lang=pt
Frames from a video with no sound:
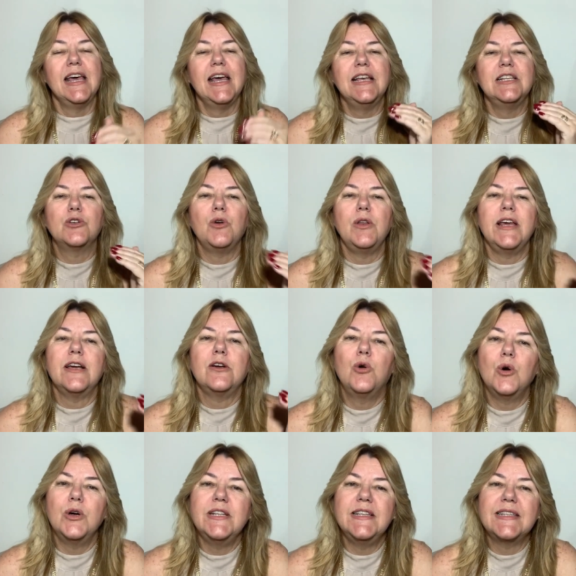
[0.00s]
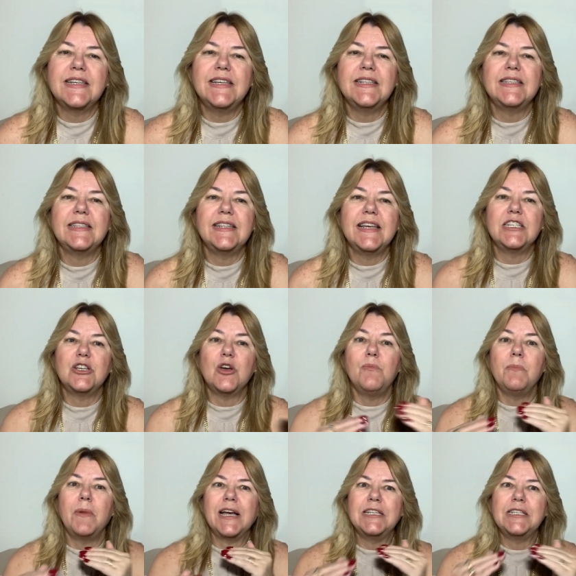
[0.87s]
escolher cores que estejam
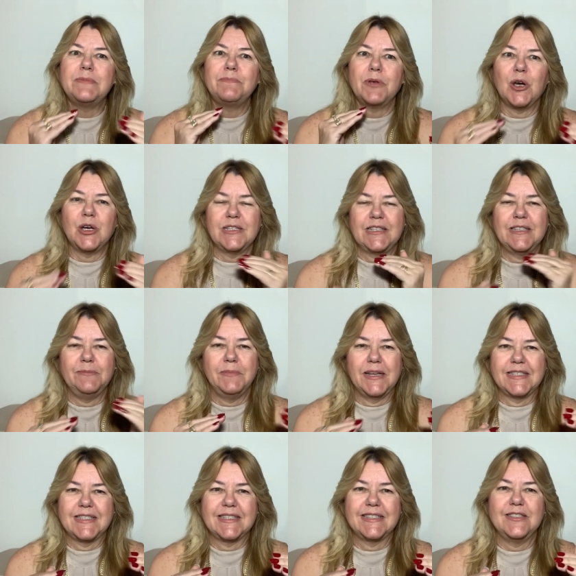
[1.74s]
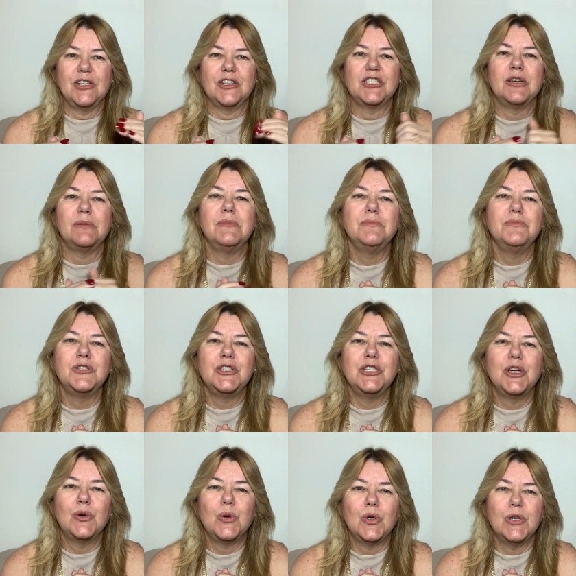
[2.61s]
mais próximas. Nós chamamos
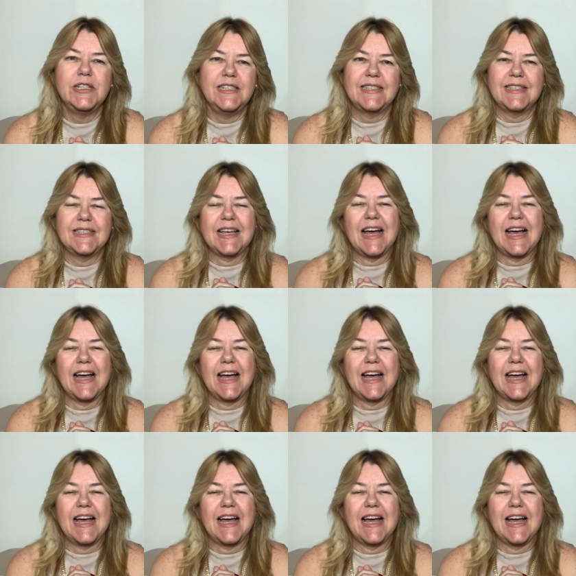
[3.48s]
de cores